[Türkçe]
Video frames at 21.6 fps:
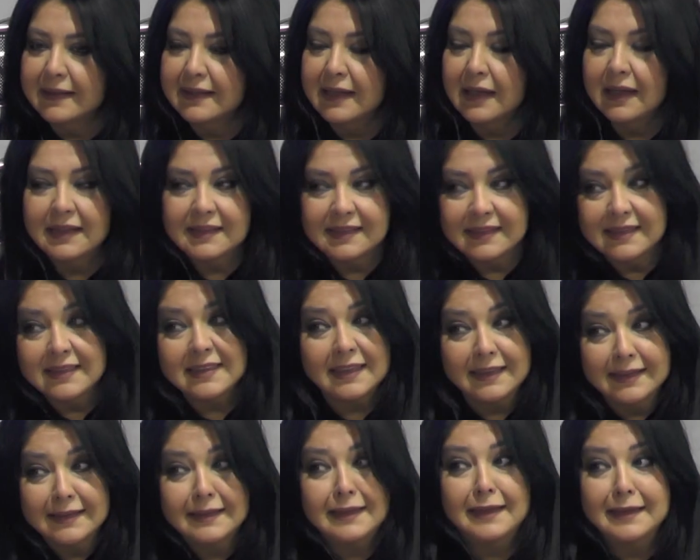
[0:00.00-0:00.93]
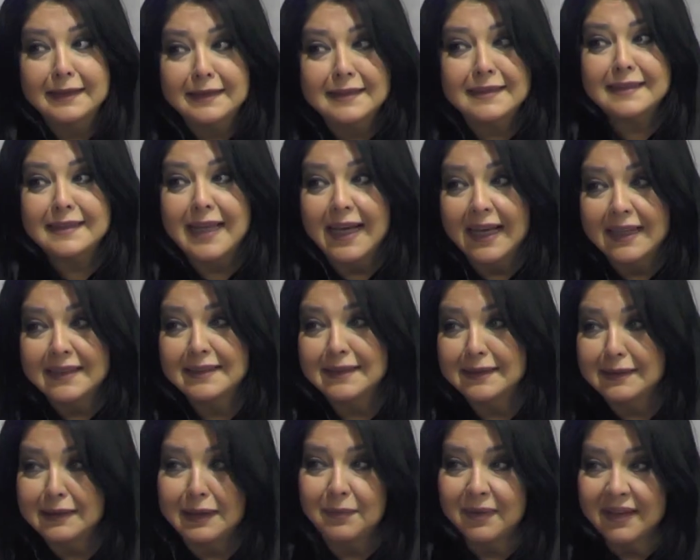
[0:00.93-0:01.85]
de sizin dilinizden
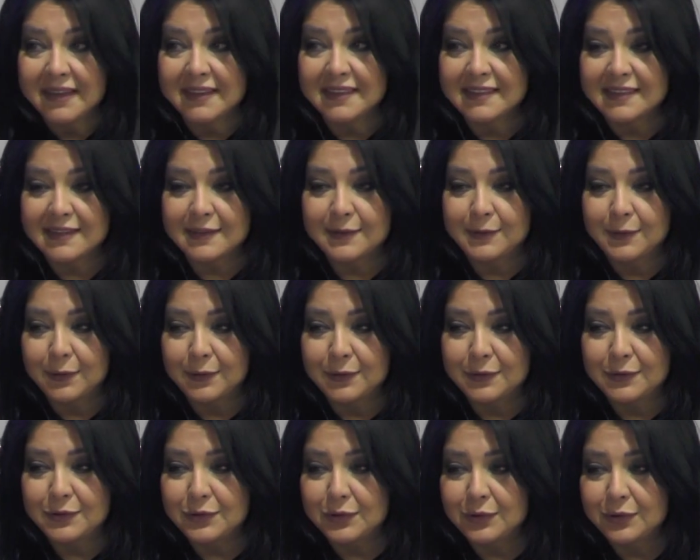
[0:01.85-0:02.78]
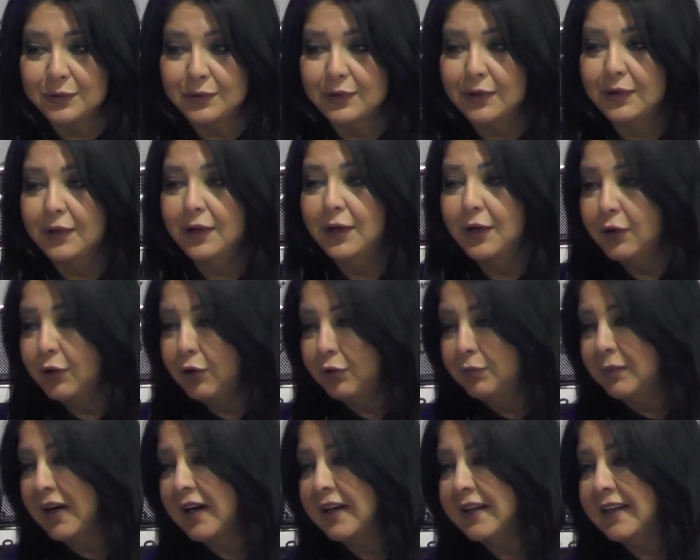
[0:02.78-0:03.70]
dinlemek istiyoruz. Çünkü
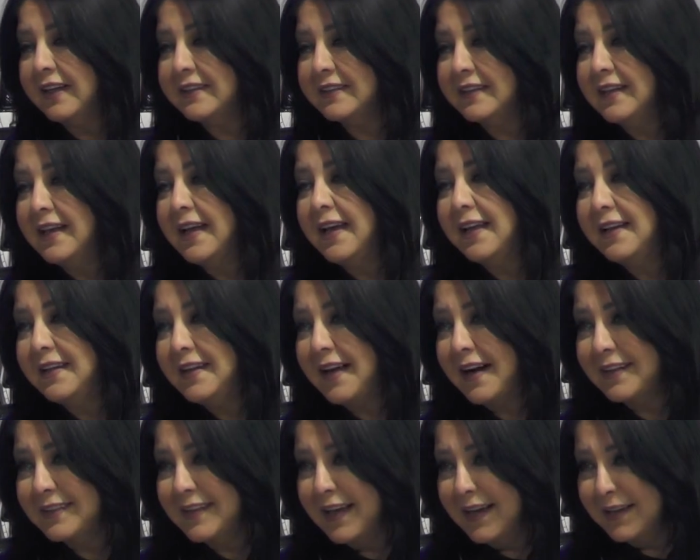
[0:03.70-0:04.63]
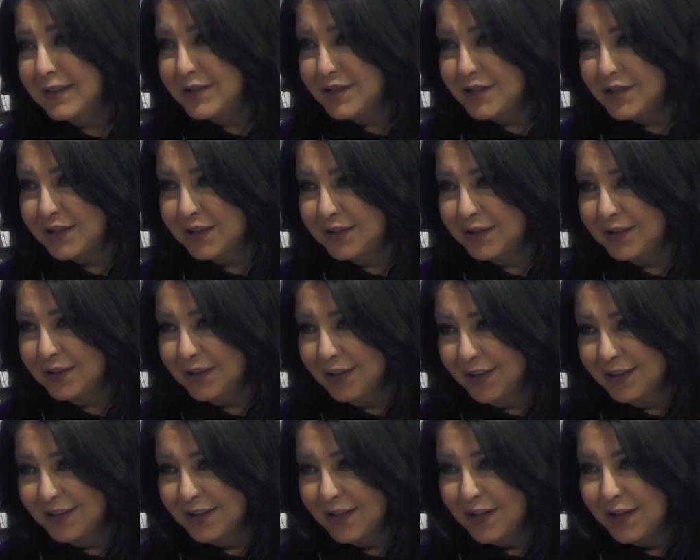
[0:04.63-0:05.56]
o maharetli ellerden ah.
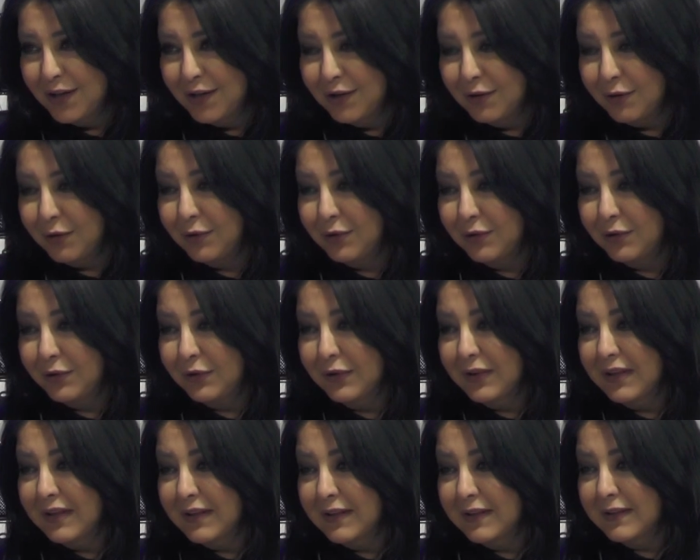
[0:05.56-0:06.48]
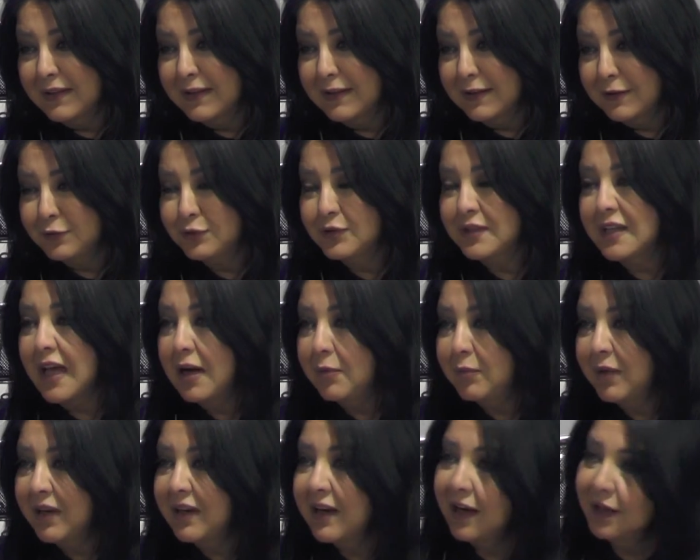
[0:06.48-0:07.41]
çıkıyor. O e,
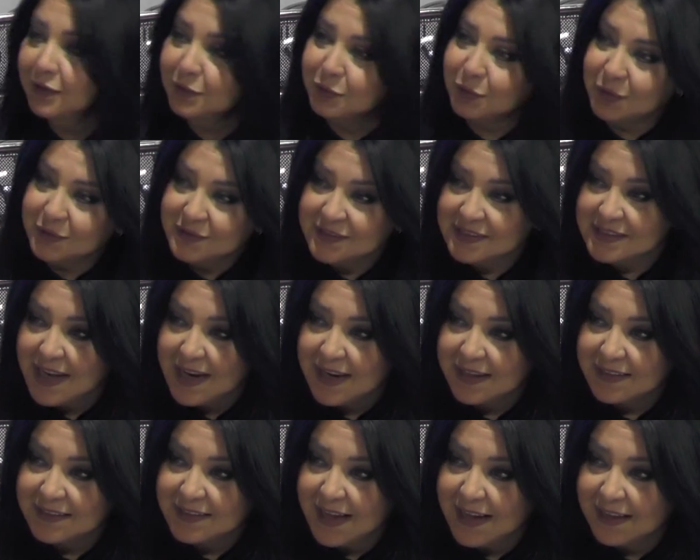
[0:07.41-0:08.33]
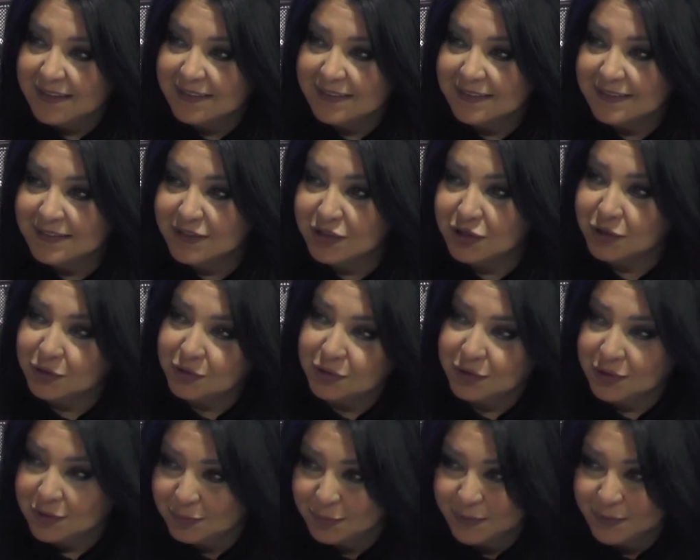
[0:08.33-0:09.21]
güzel bakan gözlerden çıkıyor bu